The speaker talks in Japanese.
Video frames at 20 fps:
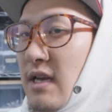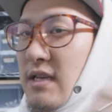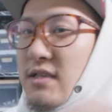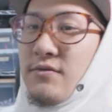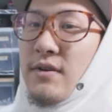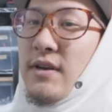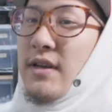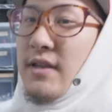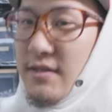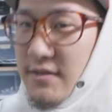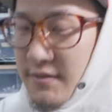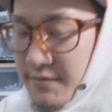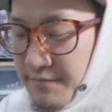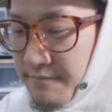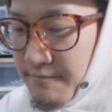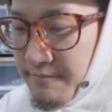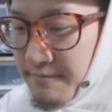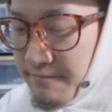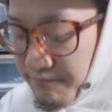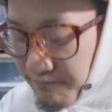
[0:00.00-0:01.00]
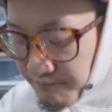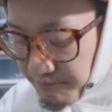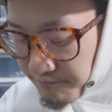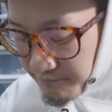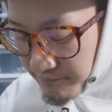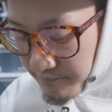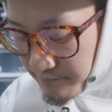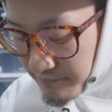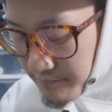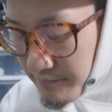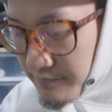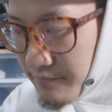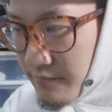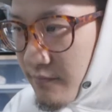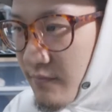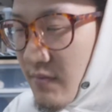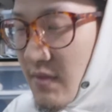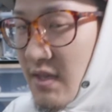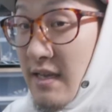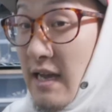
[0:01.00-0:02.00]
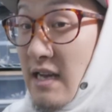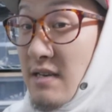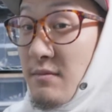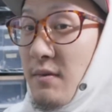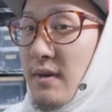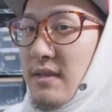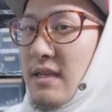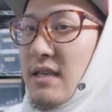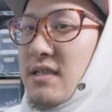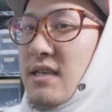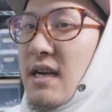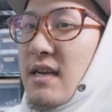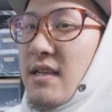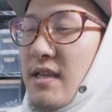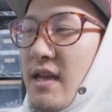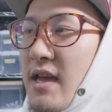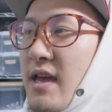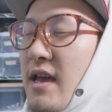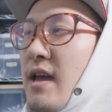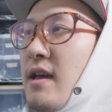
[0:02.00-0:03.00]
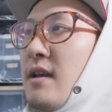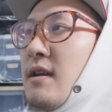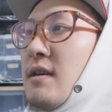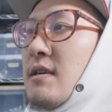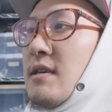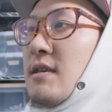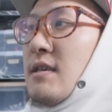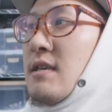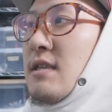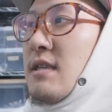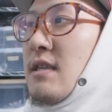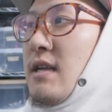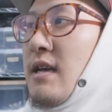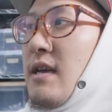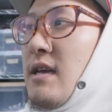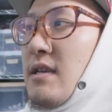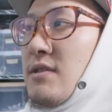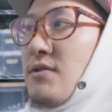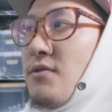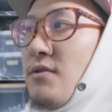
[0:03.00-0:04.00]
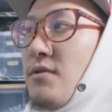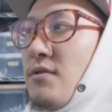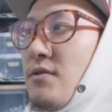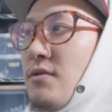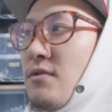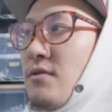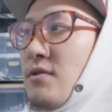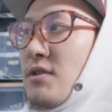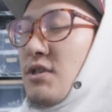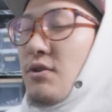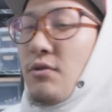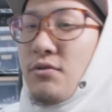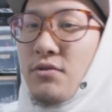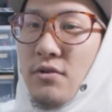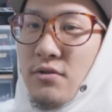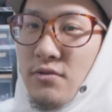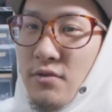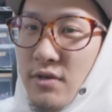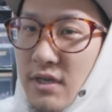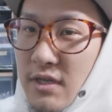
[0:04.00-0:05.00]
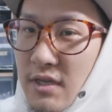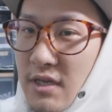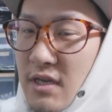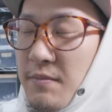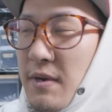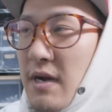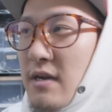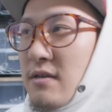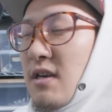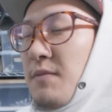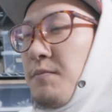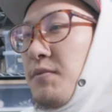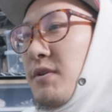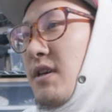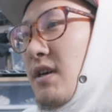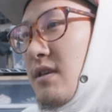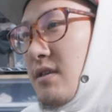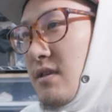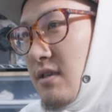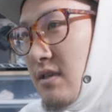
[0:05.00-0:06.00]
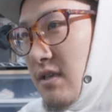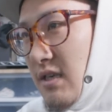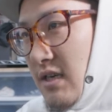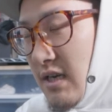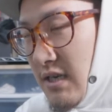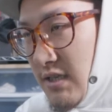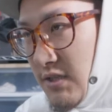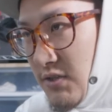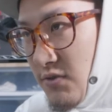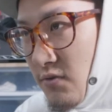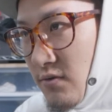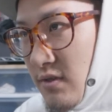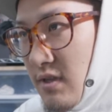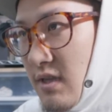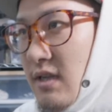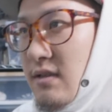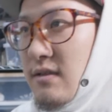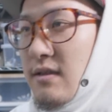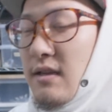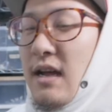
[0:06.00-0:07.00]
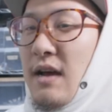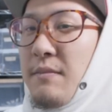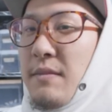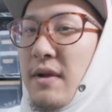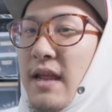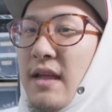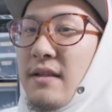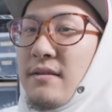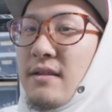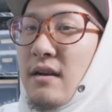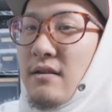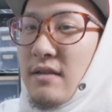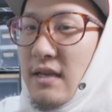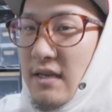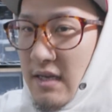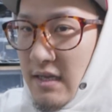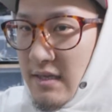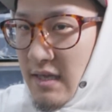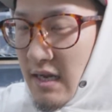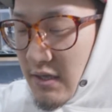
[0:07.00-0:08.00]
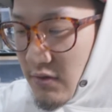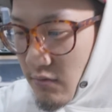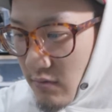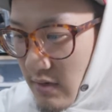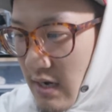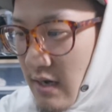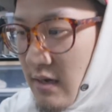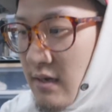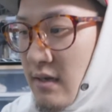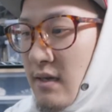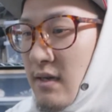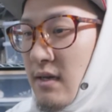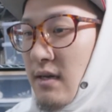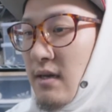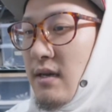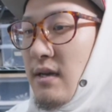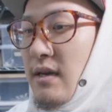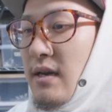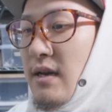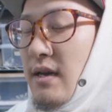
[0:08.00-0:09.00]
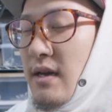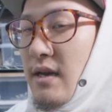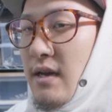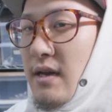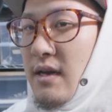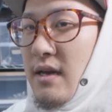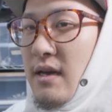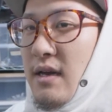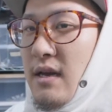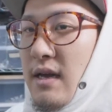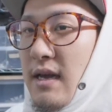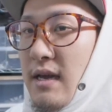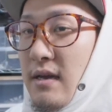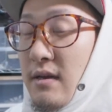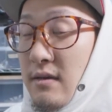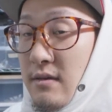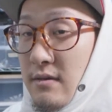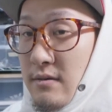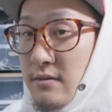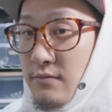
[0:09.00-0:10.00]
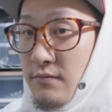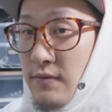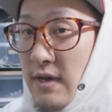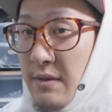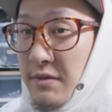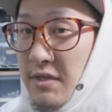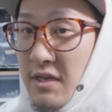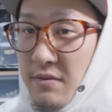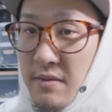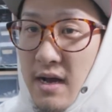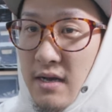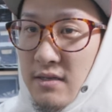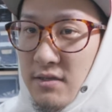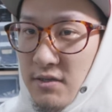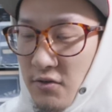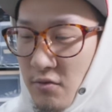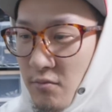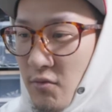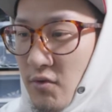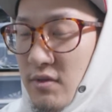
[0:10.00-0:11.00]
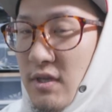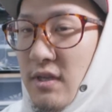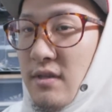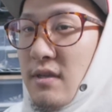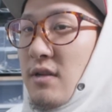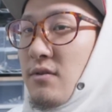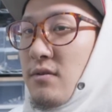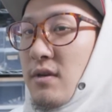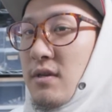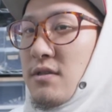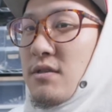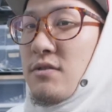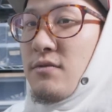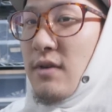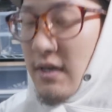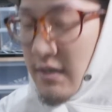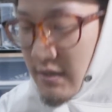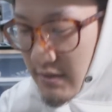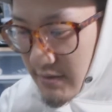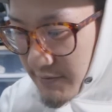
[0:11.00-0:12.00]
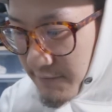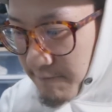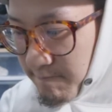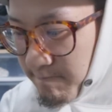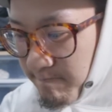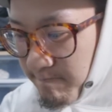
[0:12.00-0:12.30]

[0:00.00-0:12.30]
出すわけです。逆も私かりで映像の仕事の時にバックアップ機が必要ってなったら、まあ、レンタルで入れたりとか、5D マーク3を持ってったりとかするわけです。